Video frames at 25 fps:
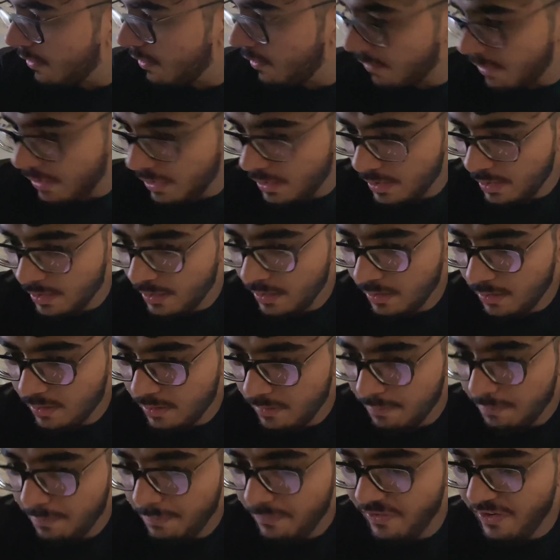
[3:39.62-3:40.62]
हमारे
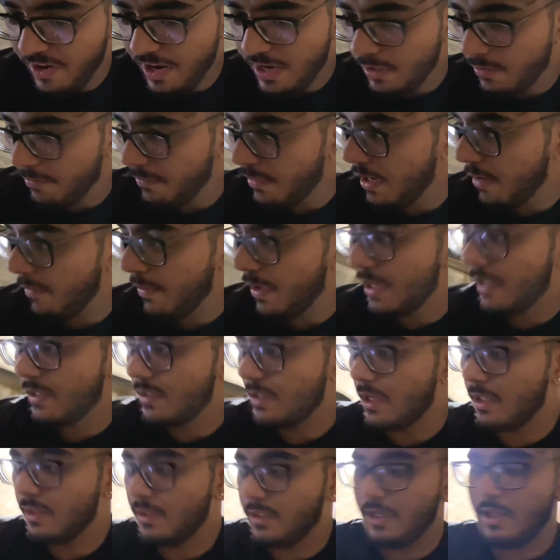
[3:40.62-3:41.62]
फ्लैट में हमारे
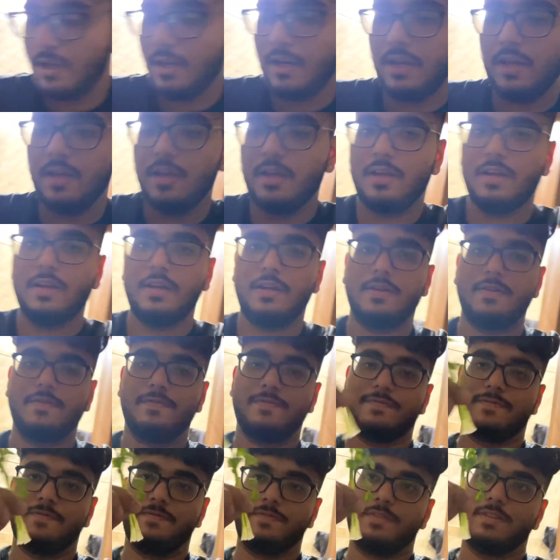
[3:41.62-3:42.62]
साथ ये
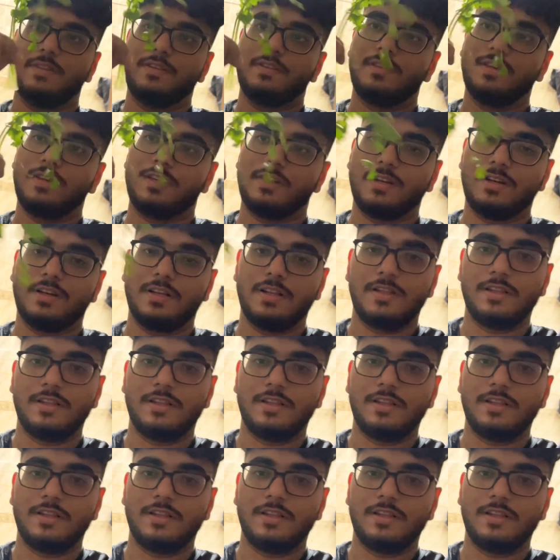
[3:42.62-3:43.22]
ले धनिया डाल